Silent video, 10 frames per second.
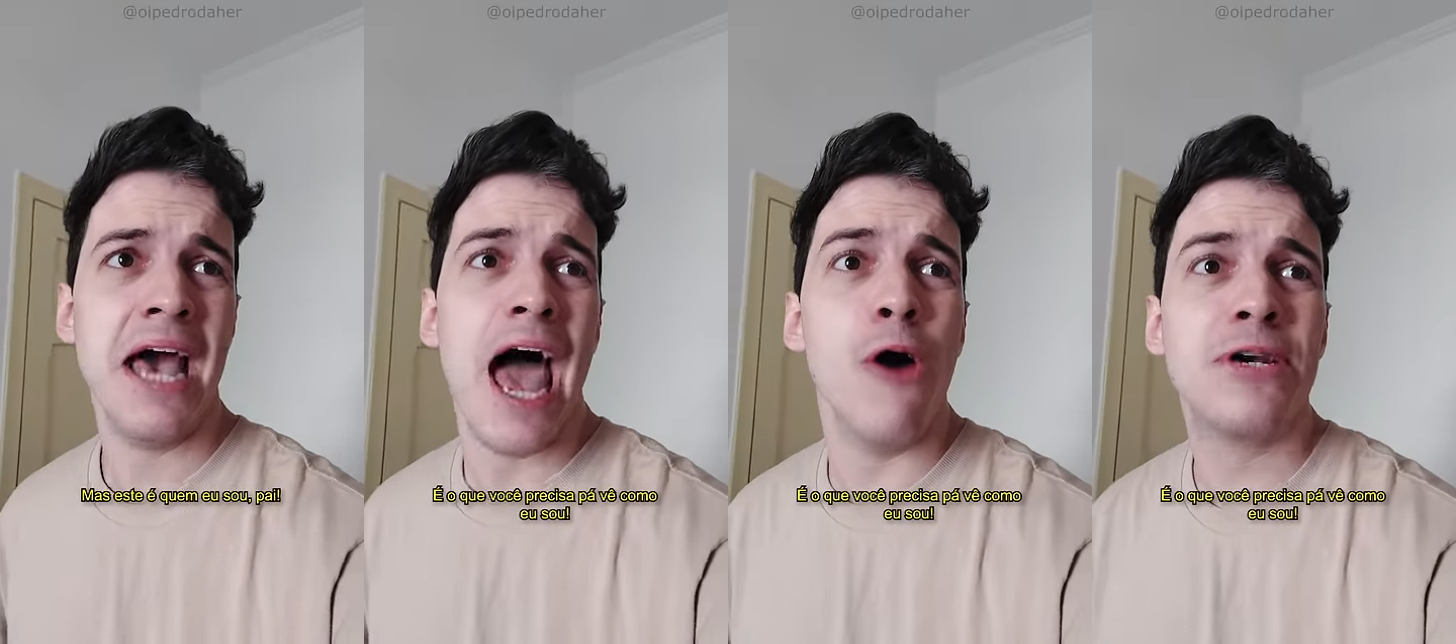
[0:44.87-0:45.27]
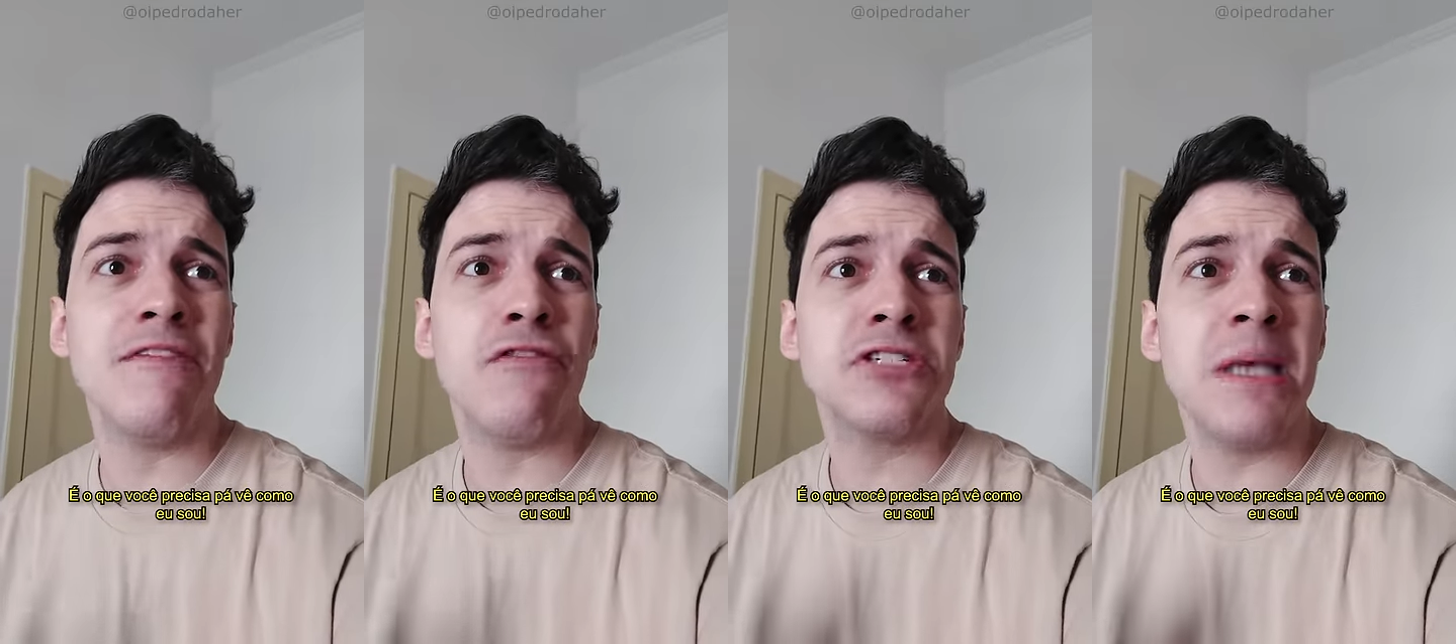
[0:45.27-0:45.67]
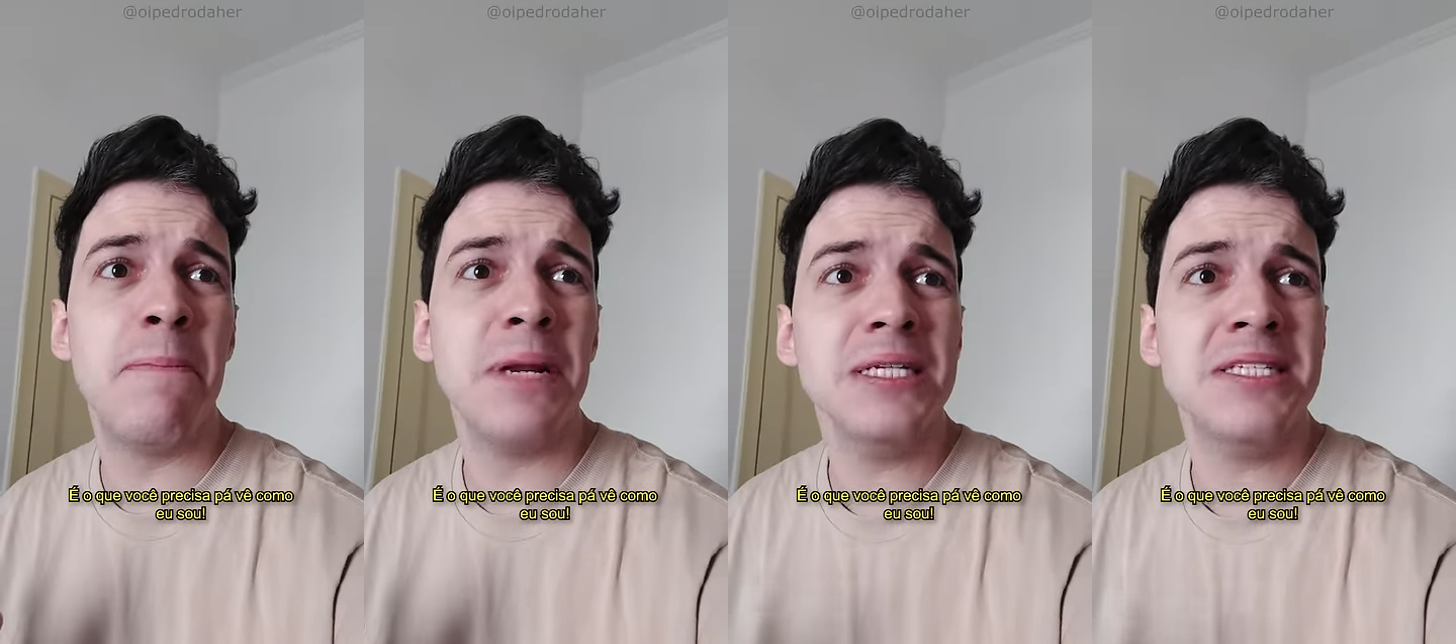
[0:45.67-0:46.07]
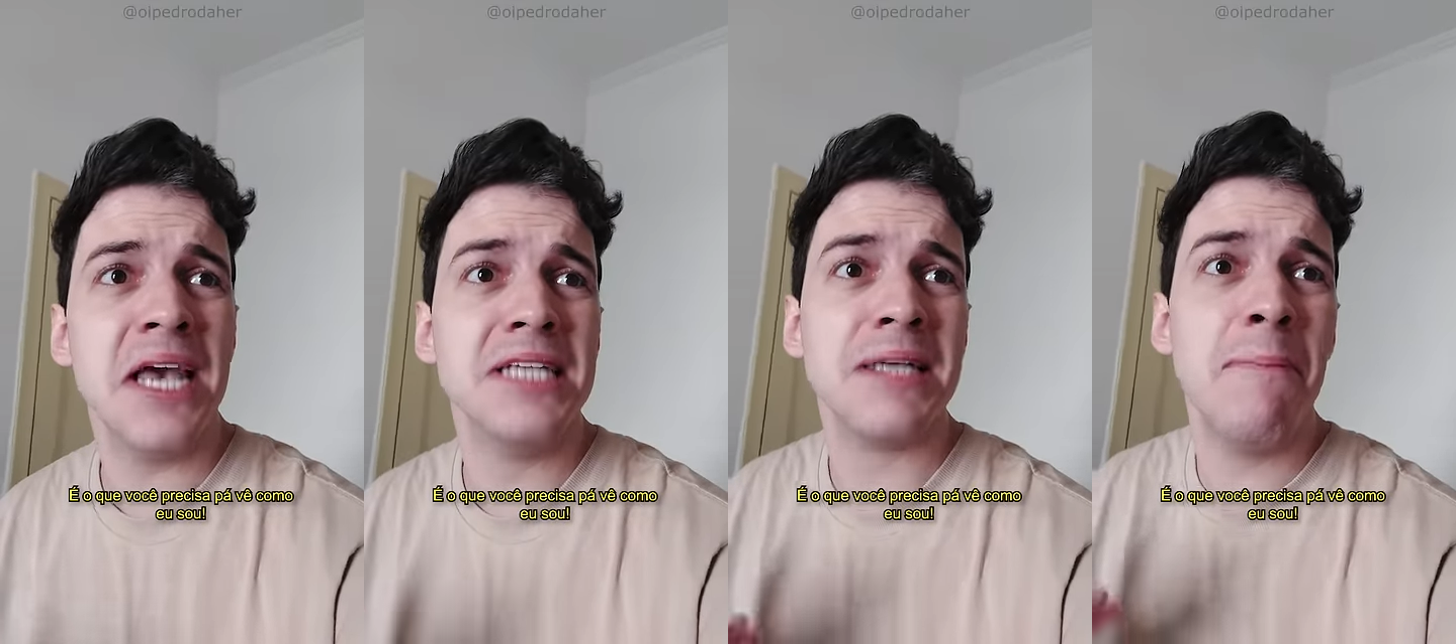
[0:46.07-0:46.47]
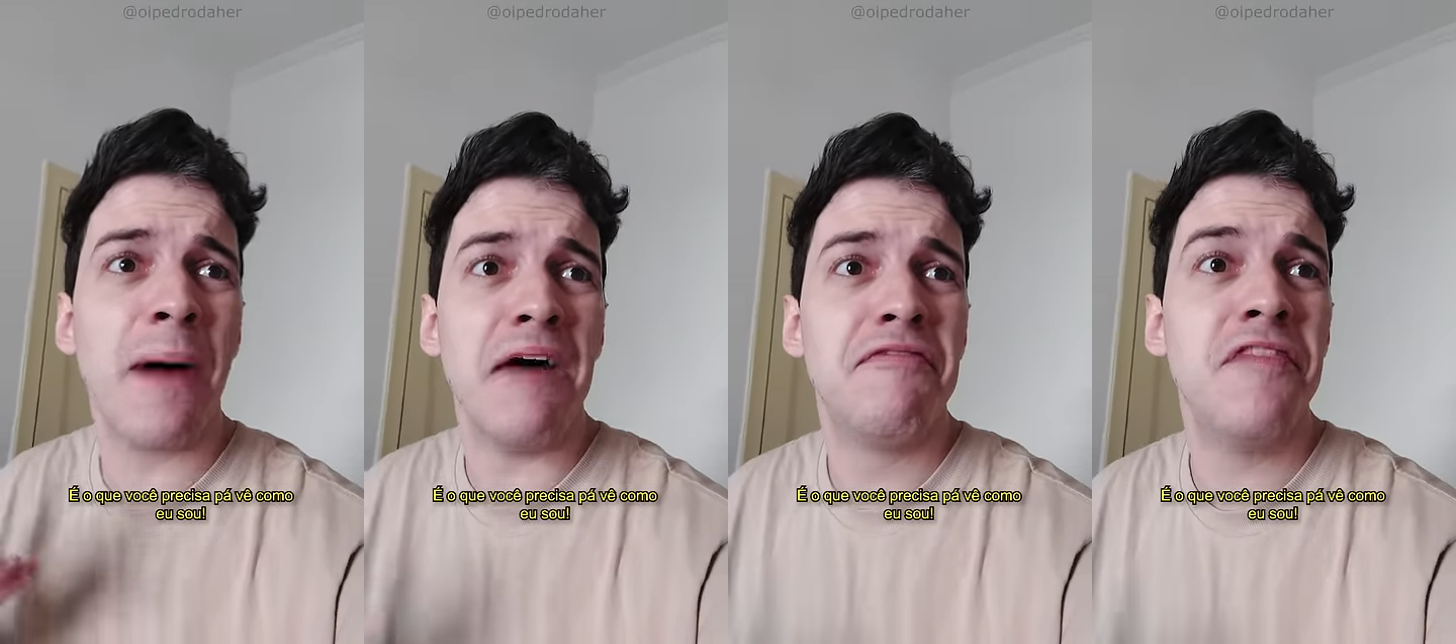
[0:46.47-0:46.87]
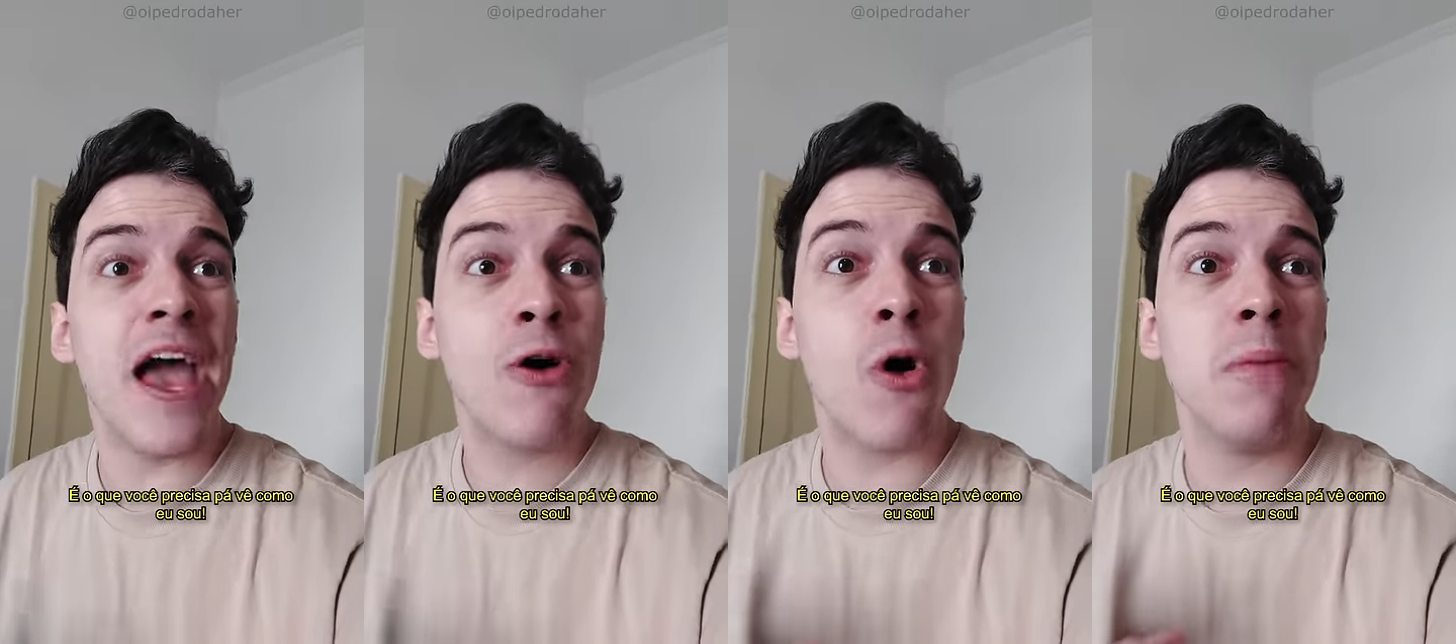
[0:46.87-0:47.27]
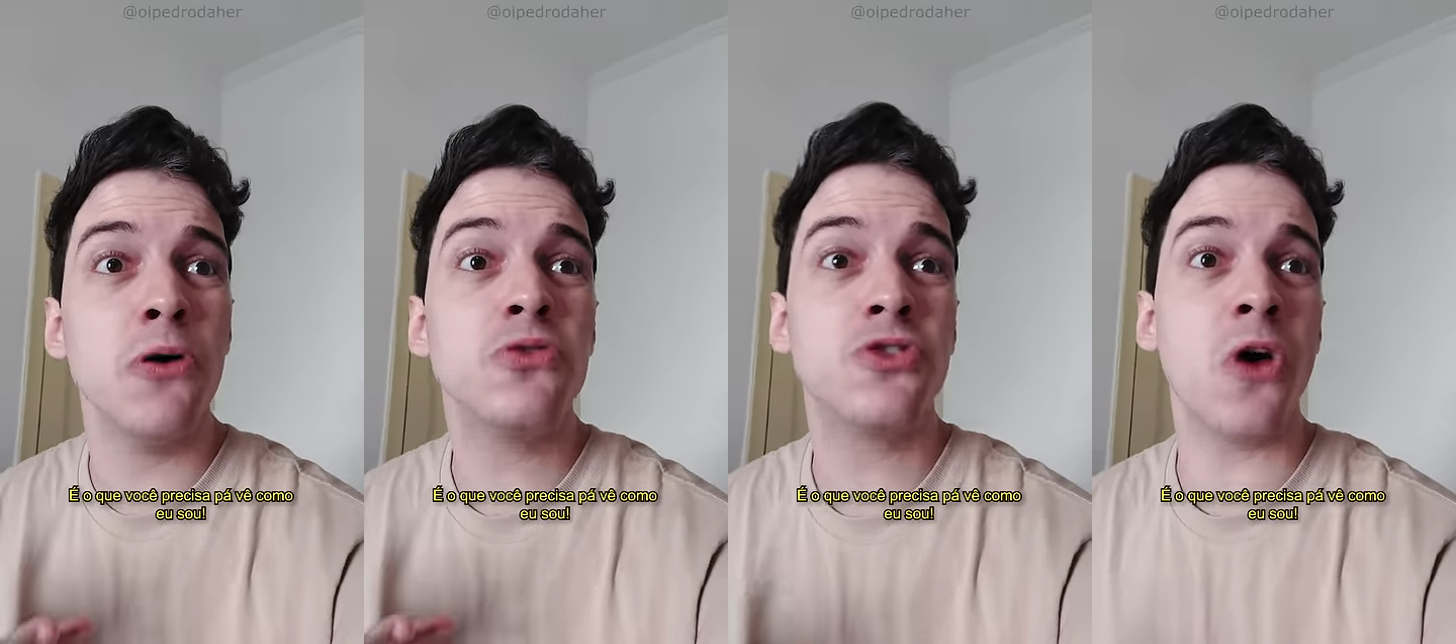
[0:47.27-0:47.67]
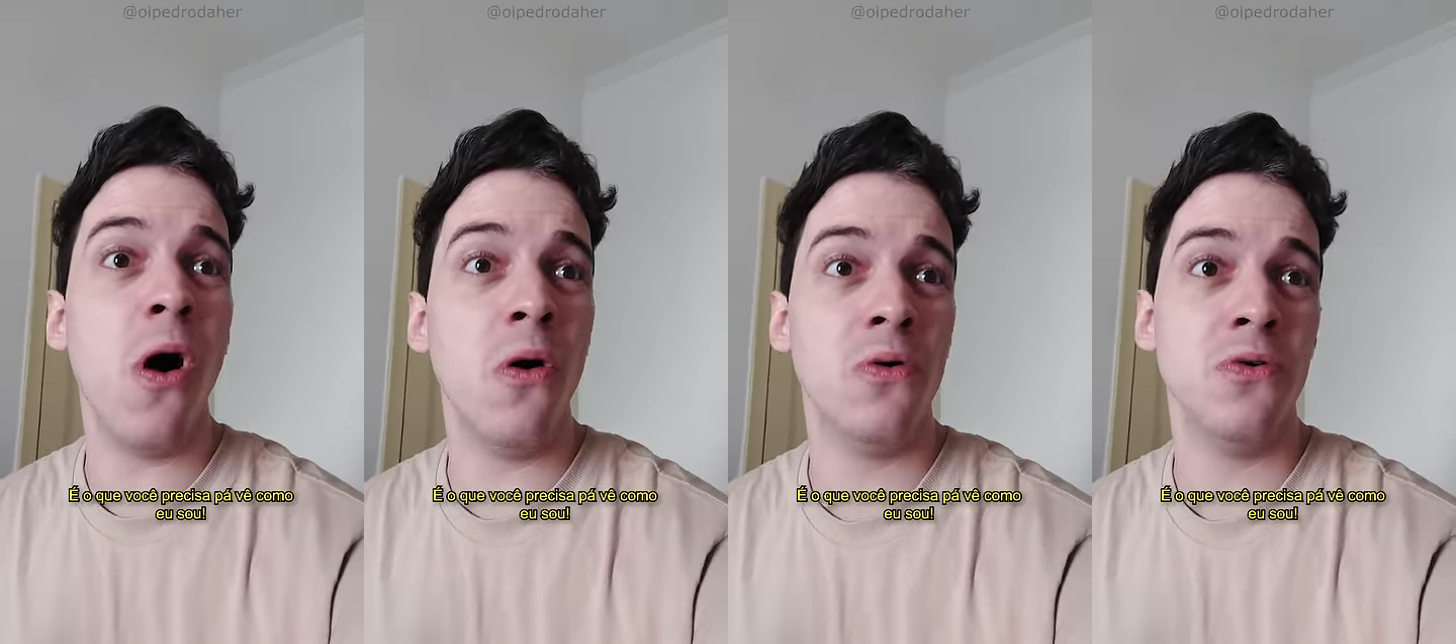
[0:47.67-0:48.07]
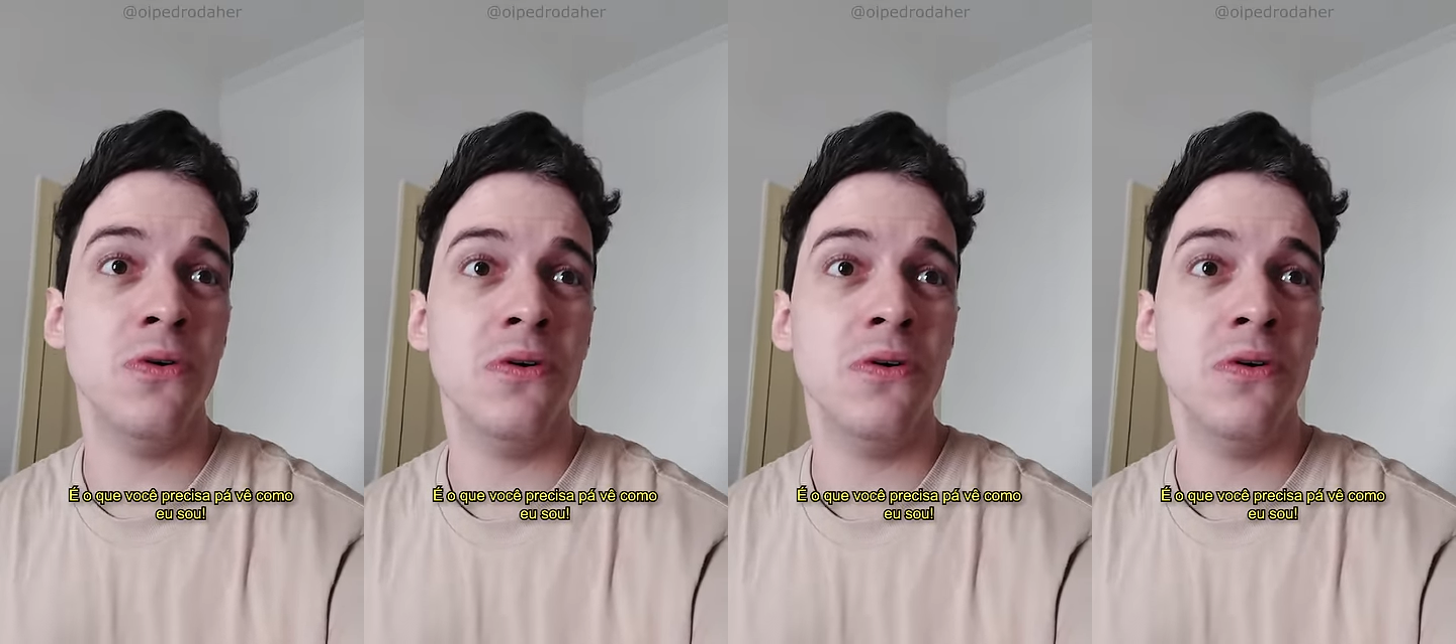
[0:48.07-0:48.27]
É o que você precisa para ver como eu sou.